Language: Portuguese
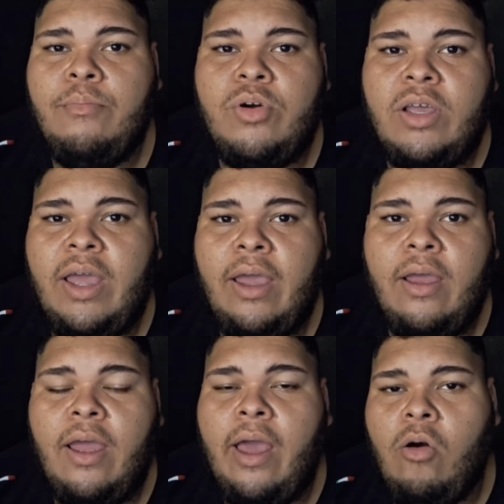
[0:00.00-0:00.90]
porque
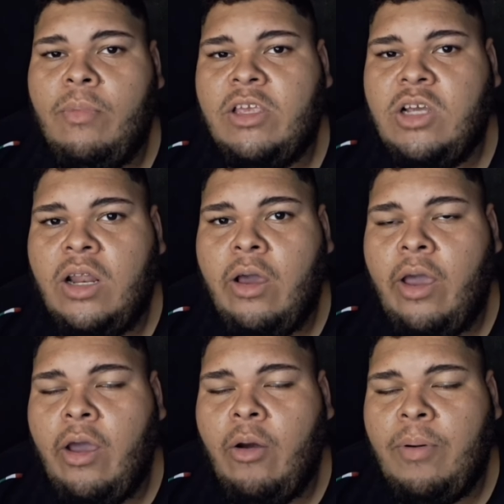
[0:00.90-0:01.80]
realmente ali é,
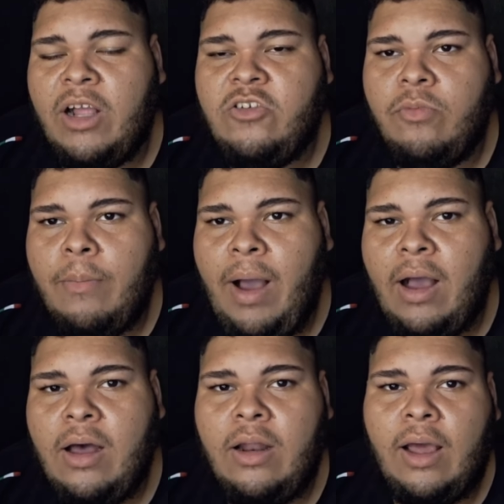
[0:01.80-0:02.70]
é, é, um aplicativo bem
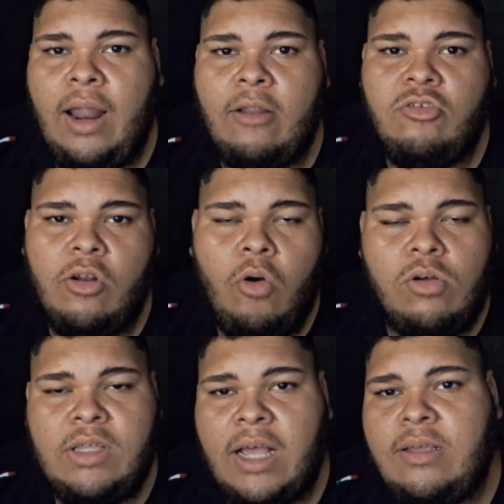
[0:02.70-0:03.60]
bacana. Claro, se você não
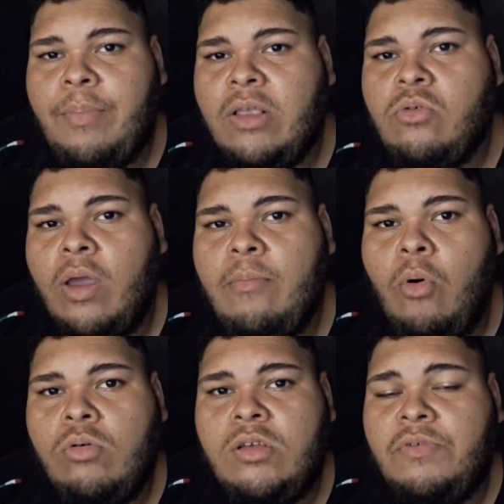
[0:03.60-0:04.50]
gostar, você pede seu
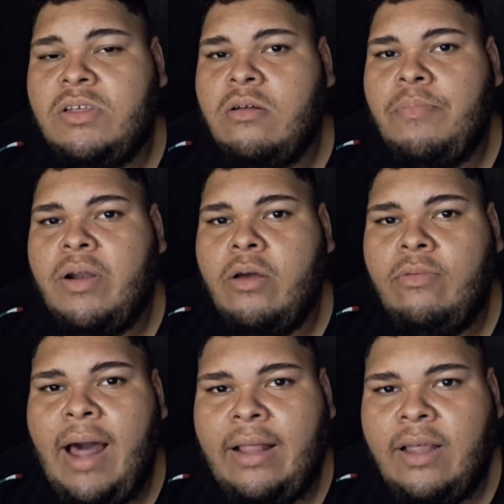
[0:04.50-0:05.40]
reembolso e você não perdeu
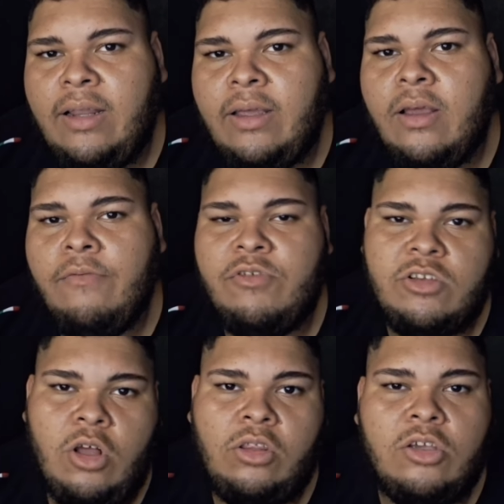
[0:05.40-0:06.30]
nada ali,
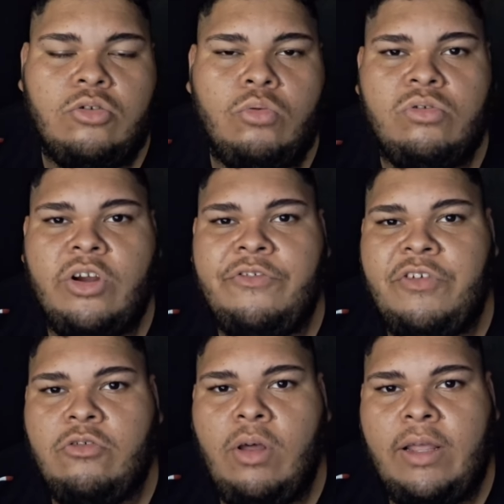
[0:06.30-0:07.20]
só testou um
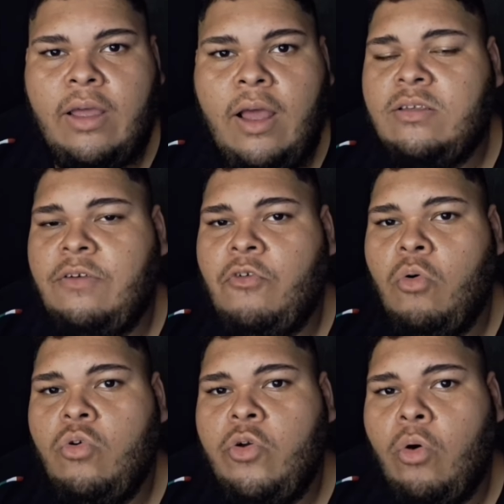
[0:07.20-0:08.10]
serviço ali. Se você ficou
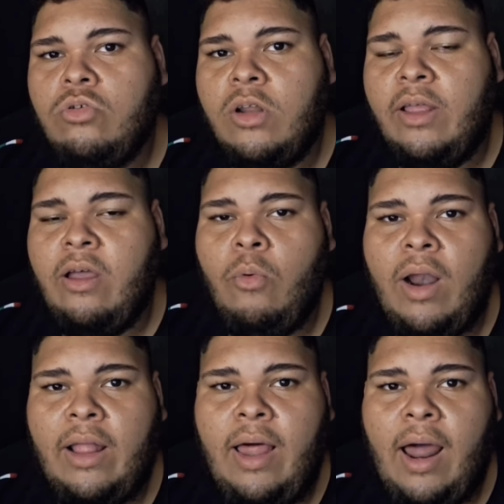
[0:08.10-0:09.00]
curioso, né, dá uma
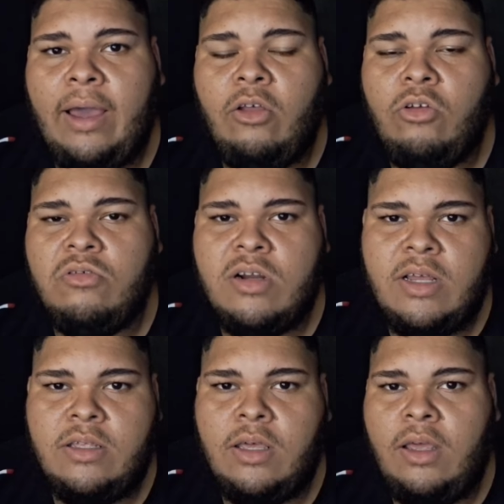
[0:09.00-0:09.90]
olhada lá que eu tenho
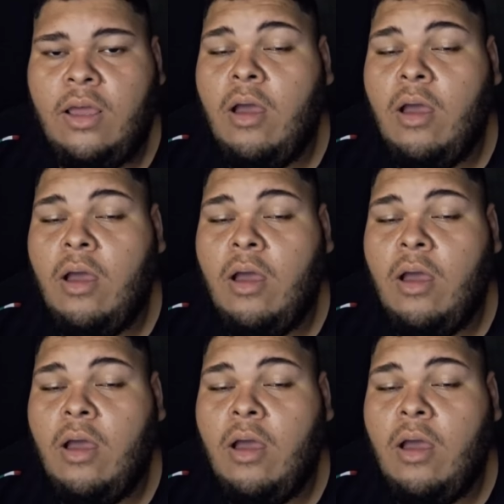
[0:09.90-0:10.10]
certeza que